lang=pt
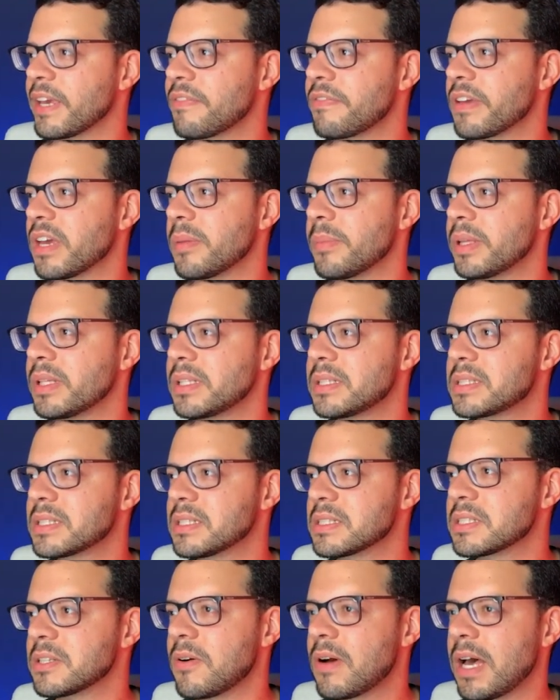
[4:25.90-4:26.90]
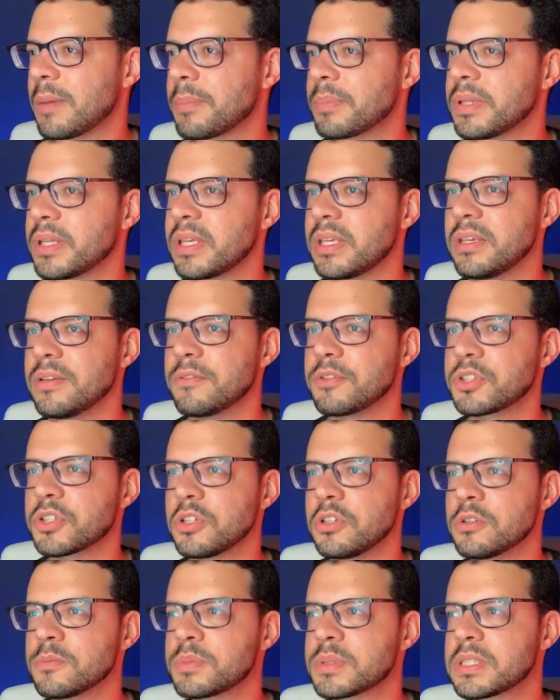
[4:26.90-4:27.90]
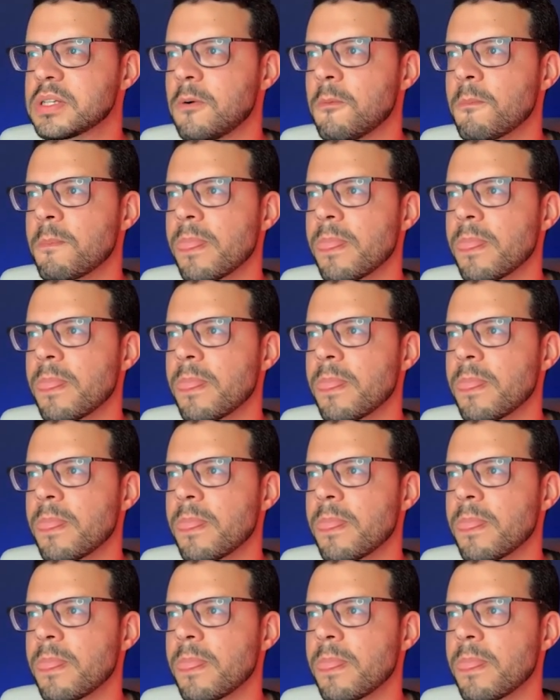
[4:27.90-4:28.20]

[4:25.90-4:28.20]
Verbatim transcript: ferramenta de seleção rápida aqui, vou escolher a opção